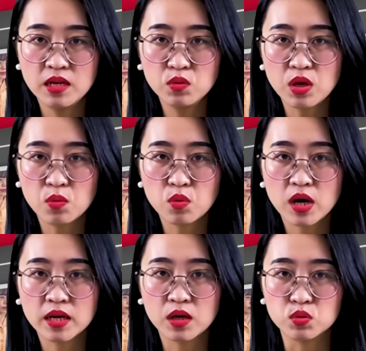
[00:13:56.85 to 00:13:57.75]
lưu thông
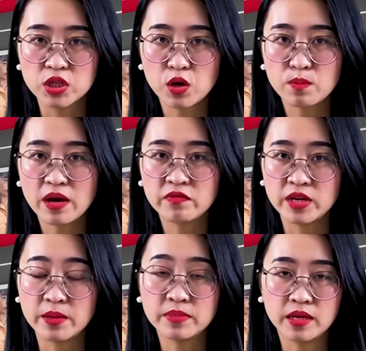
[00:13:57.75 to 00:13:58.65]
qua cầu treo
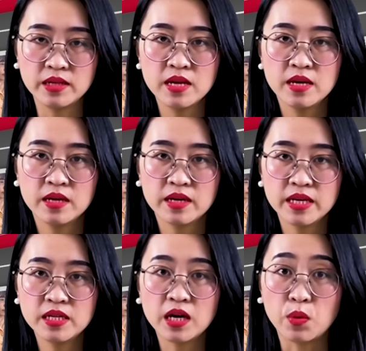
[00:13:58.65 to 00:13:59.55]
3,5 tấn
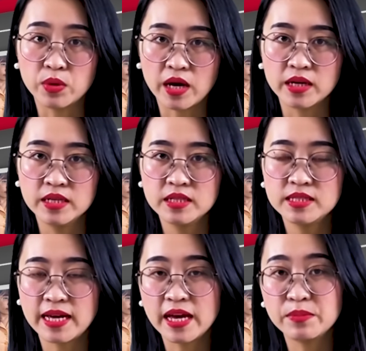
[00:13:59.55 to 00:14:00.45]
gây hư hỏng nặng,
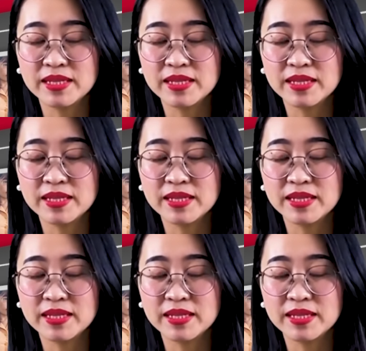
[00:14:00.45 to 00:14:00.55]
sáng ngày